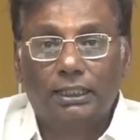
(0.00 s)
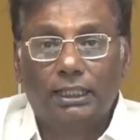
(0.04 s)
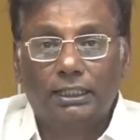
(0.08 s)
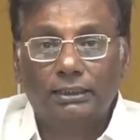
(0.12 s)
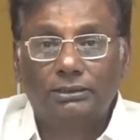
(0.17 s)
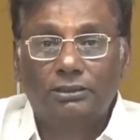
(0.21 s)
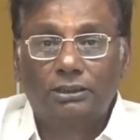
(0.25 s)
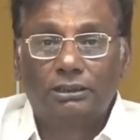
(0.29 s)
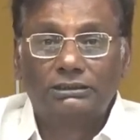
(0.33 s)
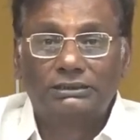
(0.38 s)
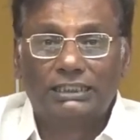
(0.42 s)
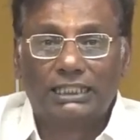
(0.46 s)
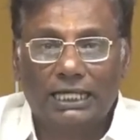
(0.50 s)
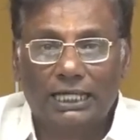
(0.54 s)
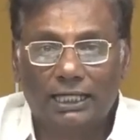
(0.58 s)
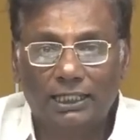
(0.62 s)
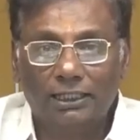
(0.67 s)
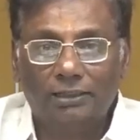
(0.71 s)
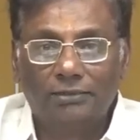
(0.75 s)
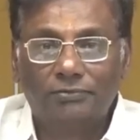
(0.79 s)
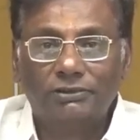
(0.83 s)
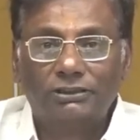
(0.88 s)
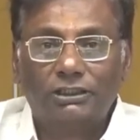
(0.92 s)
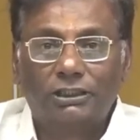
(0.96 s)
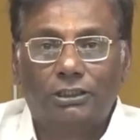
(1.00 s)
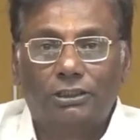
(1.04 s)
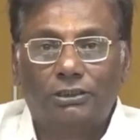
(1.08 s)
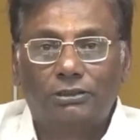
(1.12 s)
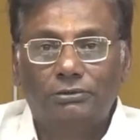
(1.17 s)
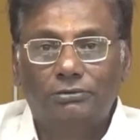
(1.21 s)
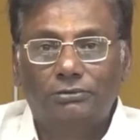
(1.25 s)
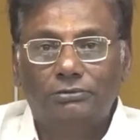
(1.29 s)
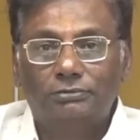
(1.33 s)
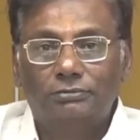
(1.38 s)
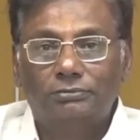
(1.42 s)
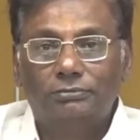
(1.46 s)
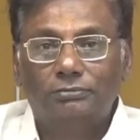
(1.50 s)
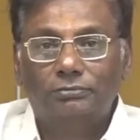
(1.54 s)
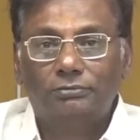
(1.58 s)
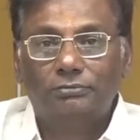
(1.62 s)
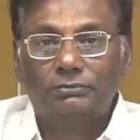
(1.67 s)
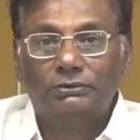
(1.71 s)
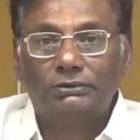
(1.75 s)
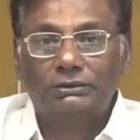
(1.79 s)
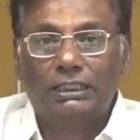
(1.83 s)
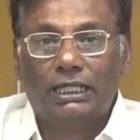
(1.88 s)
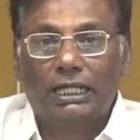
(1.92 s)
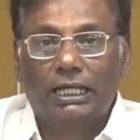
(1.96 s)
ఎంతో సహనంతో
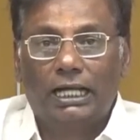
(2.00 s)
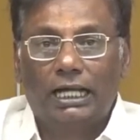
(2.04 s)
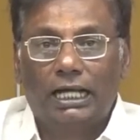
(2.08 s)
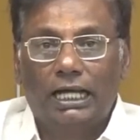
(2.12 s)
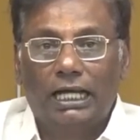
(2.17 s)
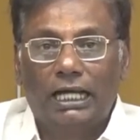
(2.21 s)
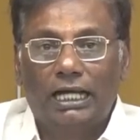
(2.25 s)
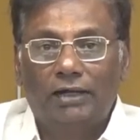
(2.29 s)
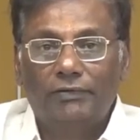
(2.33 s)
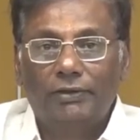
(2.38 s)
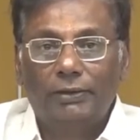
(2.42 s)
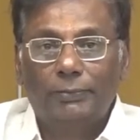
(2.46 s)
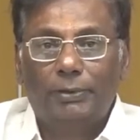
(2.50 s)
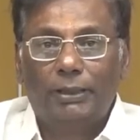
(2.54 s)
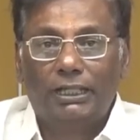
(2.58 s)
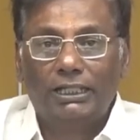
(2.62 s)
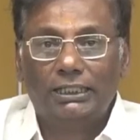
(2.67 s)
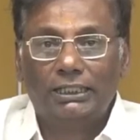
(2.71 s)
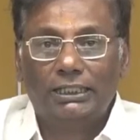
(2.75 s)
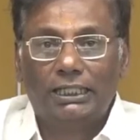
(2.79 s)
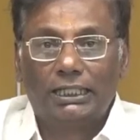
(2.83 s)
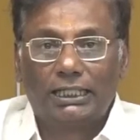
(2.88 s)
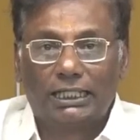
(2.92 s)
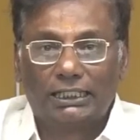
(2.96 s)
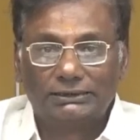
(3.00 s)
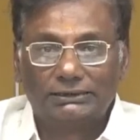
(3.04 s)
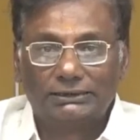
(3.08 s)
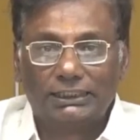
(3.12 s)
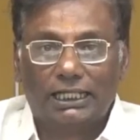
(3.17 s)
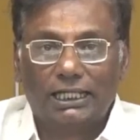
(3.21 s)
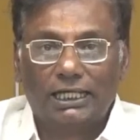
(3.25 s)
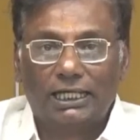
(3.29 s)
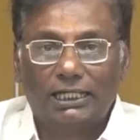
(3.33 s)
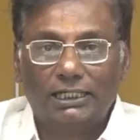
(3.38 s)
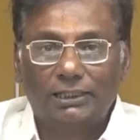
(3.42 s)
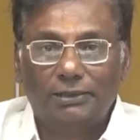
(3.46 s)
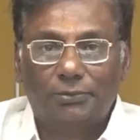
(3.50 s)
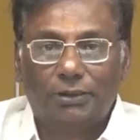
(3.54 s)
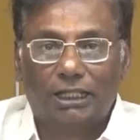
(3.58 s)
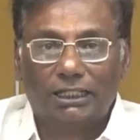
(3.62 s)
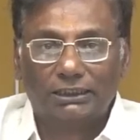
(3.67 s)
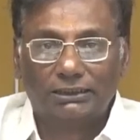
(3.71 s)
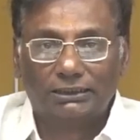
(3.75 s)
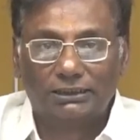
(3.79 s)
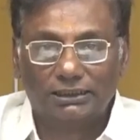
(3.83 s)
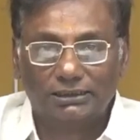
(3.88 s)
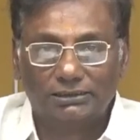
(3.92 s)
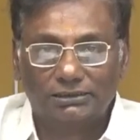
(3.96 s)
ఆమె పడిన కష్టాలని
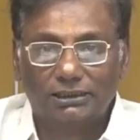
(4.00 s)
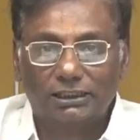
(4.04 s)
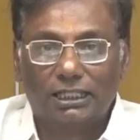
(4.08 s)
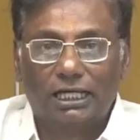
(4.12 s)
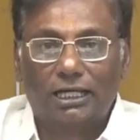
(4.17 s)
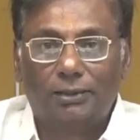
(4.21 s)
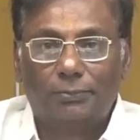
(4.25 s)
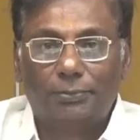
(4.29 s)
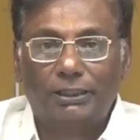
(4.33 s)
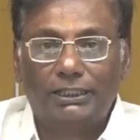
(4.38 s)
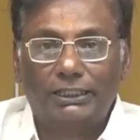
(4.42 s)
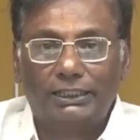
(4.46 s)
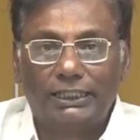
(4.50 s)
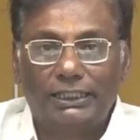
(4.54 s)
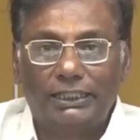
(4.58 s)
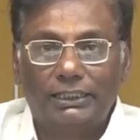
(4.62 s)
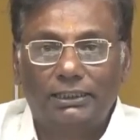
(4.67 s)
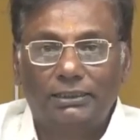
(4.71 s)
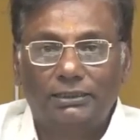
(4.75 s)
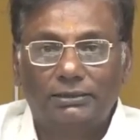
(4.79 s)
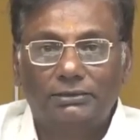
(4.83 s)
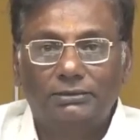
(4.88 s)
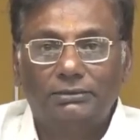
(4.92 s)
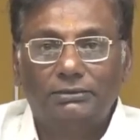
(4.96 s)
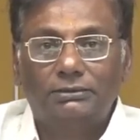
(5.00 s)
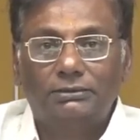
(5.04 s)
మాకు తెలుసు కాబట్టి